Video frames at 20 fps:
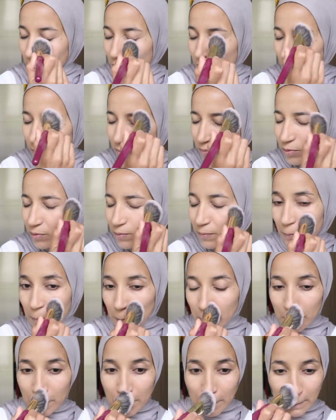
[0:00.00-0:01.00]
make-up.
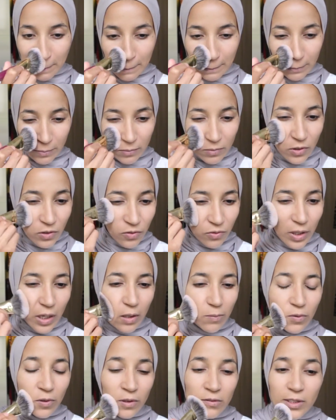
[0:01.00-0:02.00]

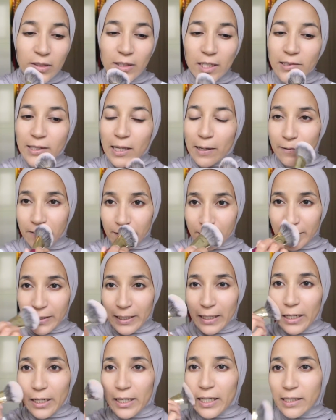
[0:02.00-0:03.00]
Voilà, pour éviter que ça
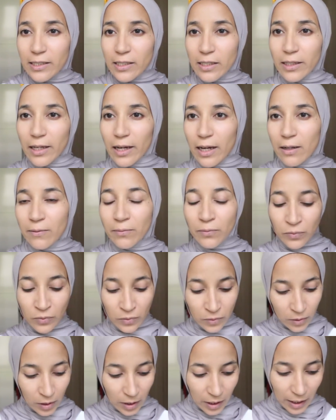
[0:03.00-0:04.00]
file, etc.
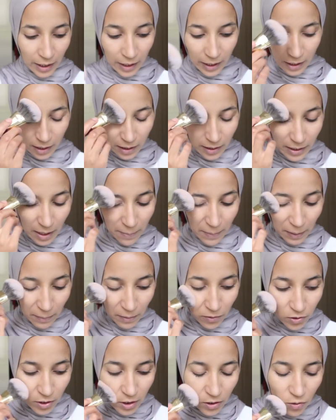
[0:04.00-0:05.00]
Et ça
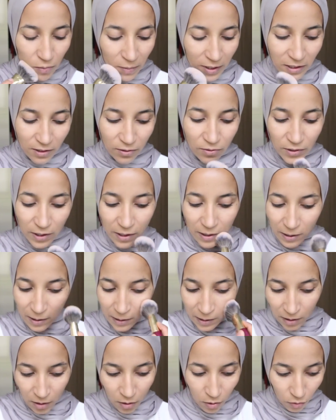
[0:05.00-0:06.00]
permet aussi de matifier.
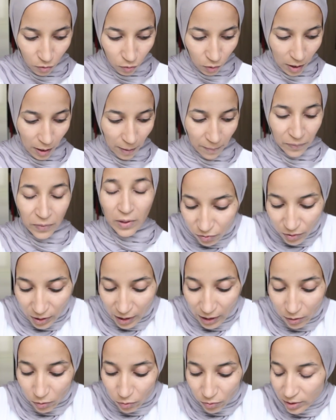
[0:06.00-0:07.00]
Voilà, vous
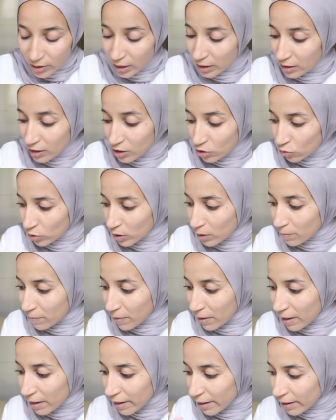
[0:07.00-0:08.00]
allez constater, je n'ai
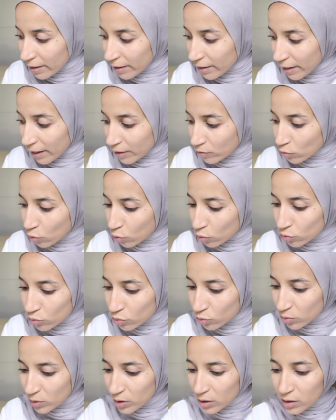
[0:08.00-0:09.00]
pas
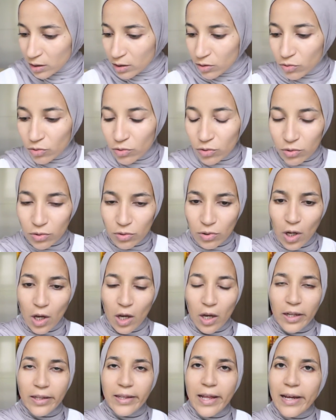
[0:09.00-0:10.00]
introduit de
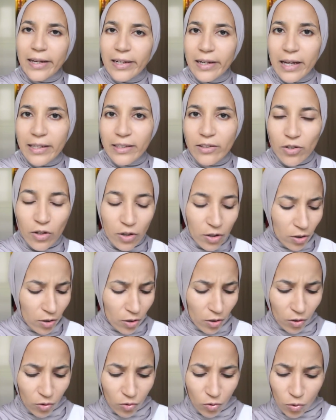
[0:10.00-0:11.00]

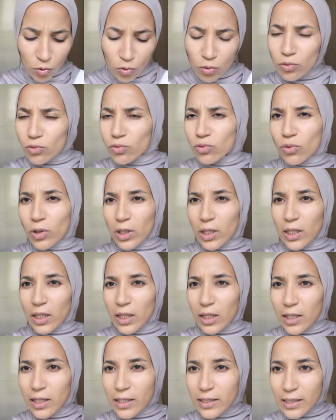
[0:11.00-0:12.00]
d'highlighter, de
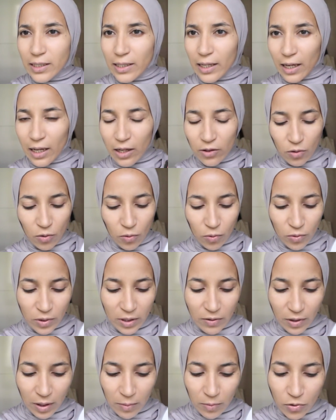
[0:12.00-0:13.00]
contouring, etc. Non, on
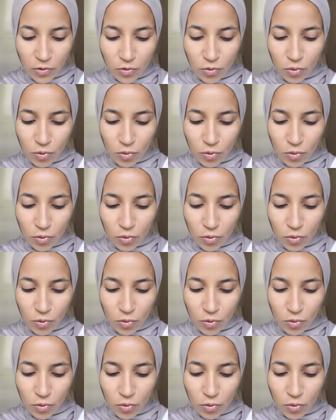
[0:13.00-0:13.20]
est vraiment